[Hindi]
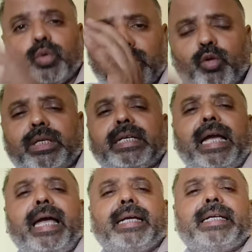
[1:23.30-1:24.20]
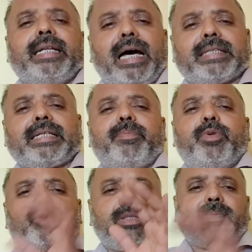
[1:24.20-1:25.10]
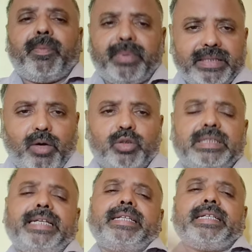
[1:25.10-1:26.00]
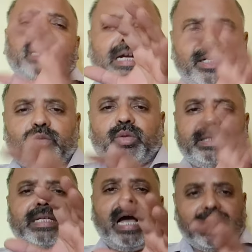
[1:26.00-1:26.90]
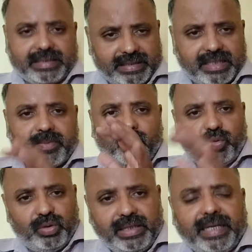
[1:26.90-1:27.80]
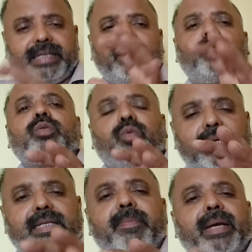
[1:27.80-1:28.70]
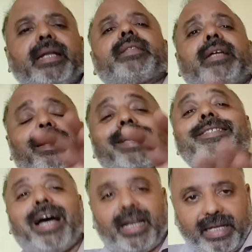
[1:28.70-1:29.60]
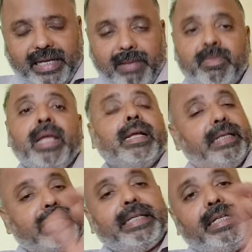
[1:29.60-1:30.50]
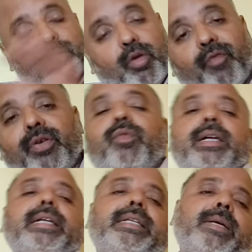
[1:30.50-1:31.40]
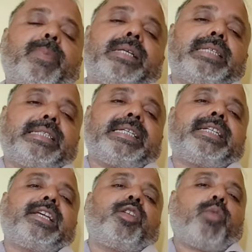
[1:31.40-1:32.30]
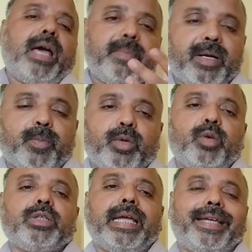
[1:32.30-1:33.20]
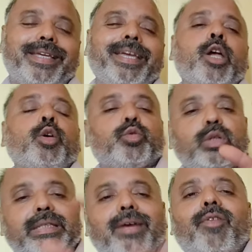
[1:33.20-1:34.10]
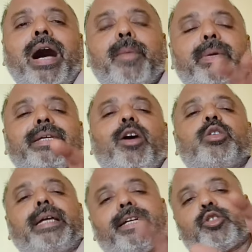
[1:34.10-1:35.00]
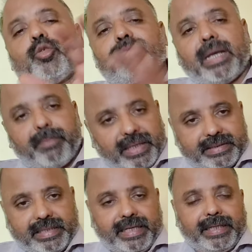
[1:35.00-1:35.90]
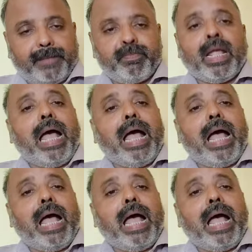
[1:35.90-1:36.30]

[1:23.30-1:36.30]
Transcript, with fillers: तो क्योंकि क्या है कि लार्ज कैप ब्लू चिप कंपनियां होती हैं इनकी आंखें थोड़ी सी आज की डेट में खुली है ये लोग थोड़ा सा मेहनत करना चाह रहे हैं लेकिन इनको फिर वही इनके पास जैसे इनकी रिक्वायरमेंट पूरी हो जाएगी तो ये वहां पर क्या हो जाएंगे चुपचाप बैठ जाएंगे